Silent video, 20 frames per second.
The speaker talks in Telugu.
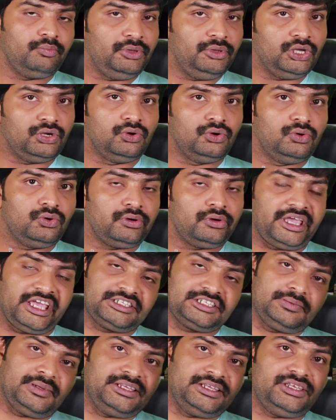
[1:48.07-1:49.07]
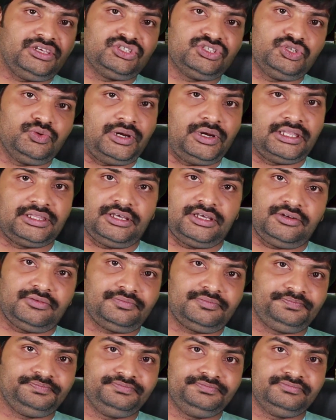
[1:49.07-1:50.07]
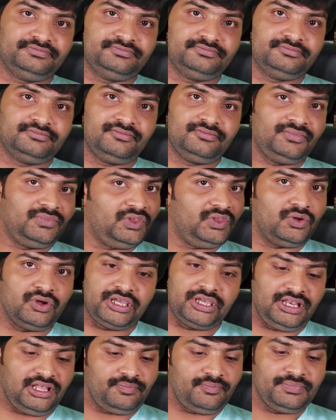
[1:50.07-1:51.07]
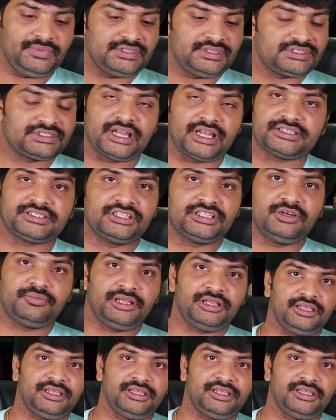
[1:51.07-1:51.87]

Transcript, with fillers: మీకు ఎక్స్ప్లెయిన్ చేస్తూ వెళ్తాను ఓకేనా స్టార్ట్ చేద్దాం